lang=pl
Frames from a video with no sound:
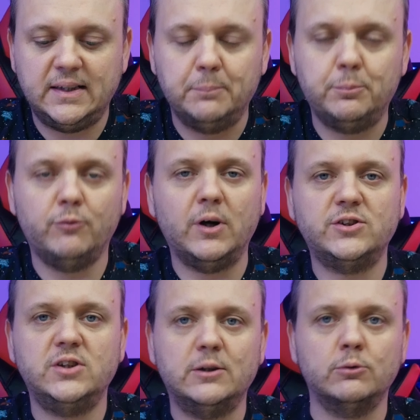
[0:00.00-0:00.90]
typu
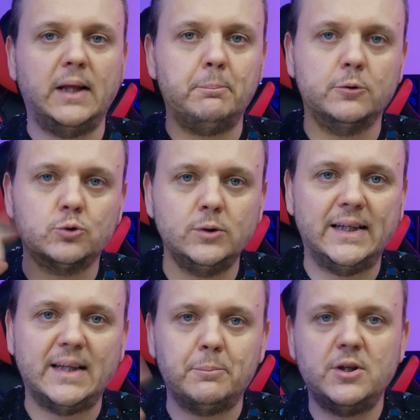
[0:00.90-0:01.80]
właśnie tutaj
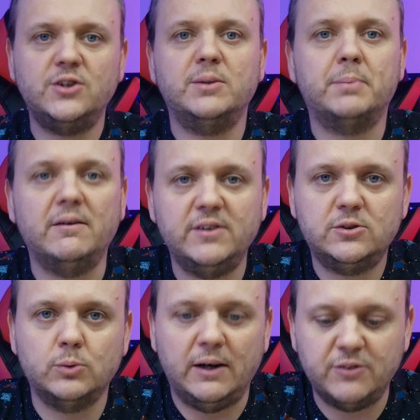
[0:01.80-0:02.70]
potrójne tapnięcie prawej
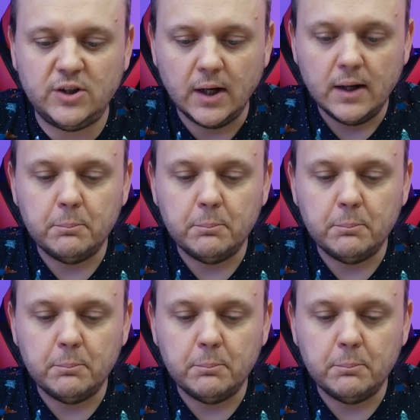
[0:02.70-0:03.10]
słuchawki